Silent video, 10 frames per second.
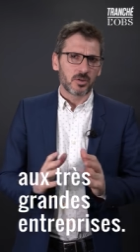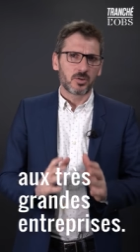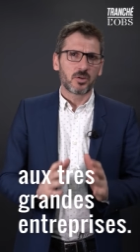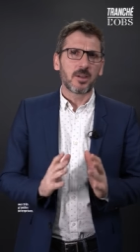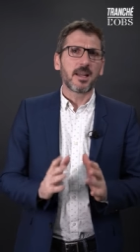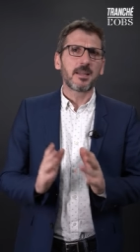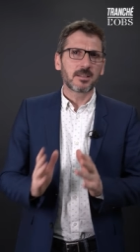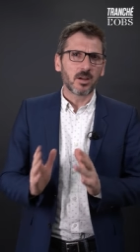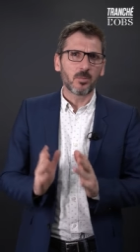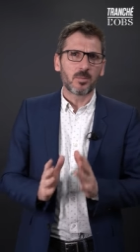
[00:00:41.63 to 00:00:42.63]
Je donne un
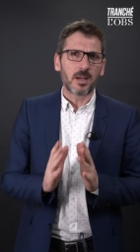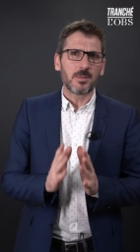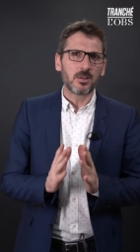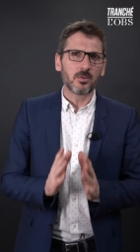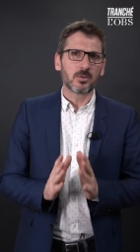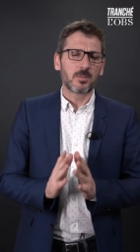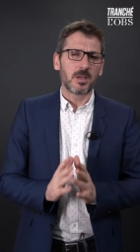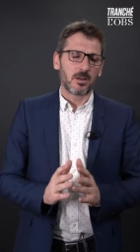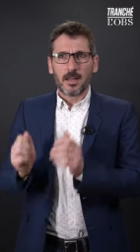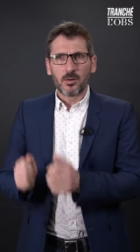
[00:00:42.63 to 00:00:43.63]
exemple parmi d'autres,
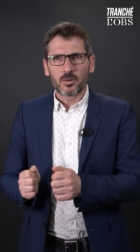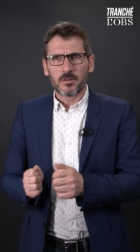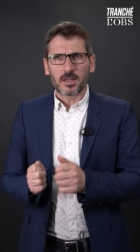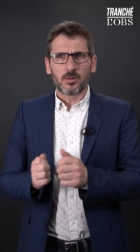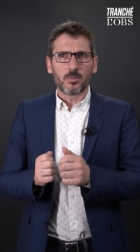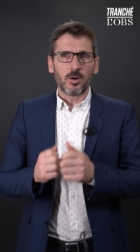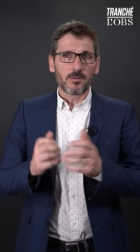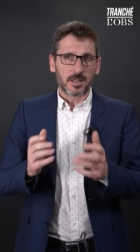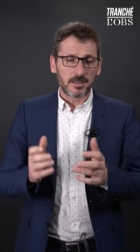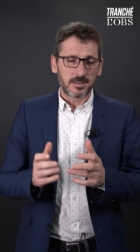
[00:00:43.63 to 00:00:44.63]
mais là, le gouvernement
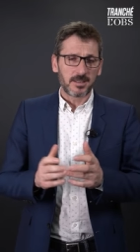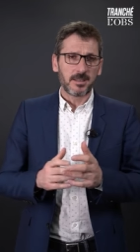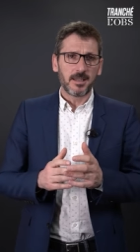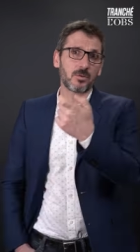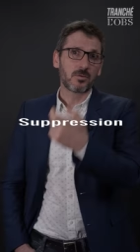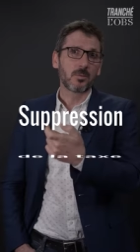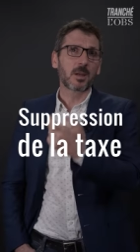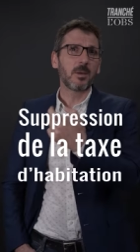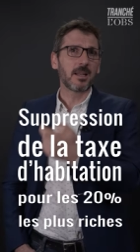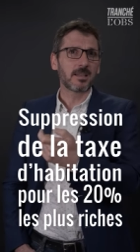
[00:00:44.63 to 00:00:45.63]
vient de décider de
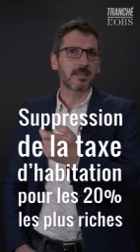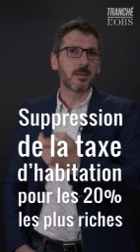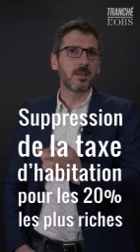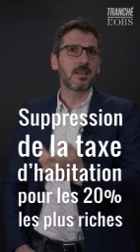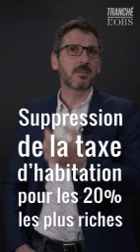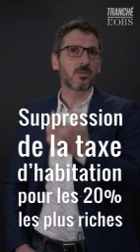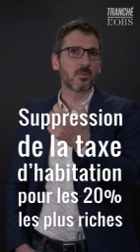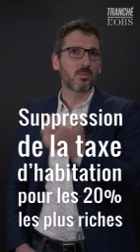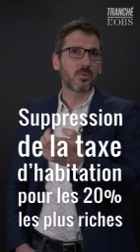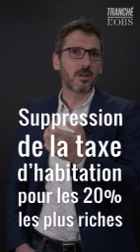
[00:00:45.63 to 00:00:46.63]
supprimer la taxe
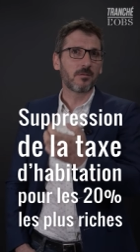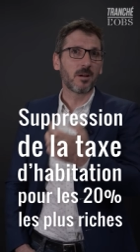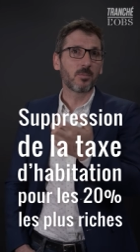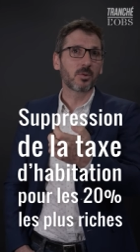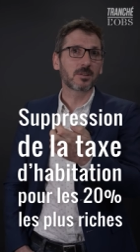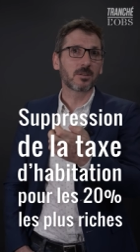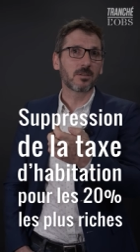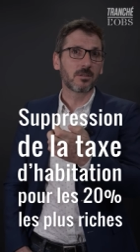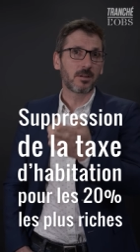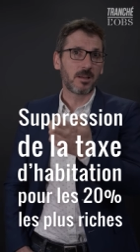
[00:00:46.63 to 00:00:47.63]
d'habitation pour les
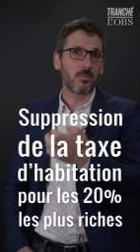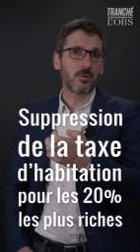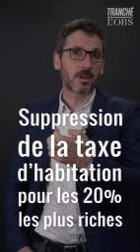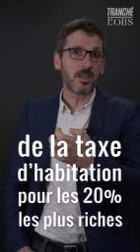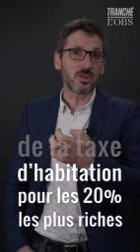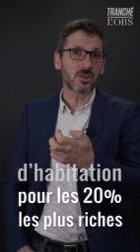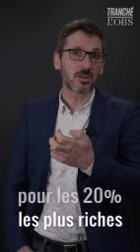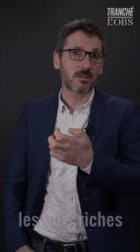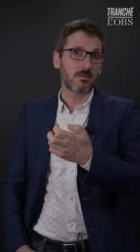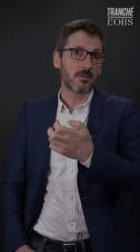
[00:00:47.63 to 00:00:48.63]
20% les plus
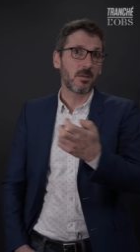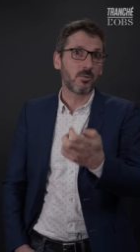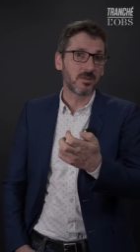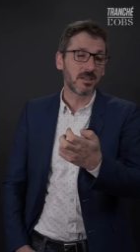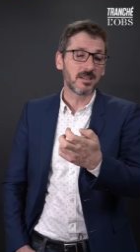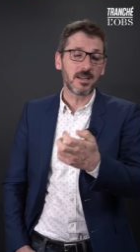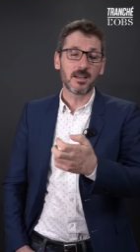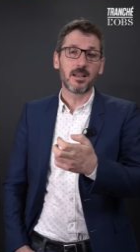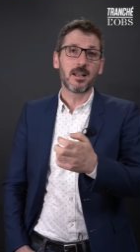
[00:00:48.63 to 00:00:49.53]
riches, les plus aisés.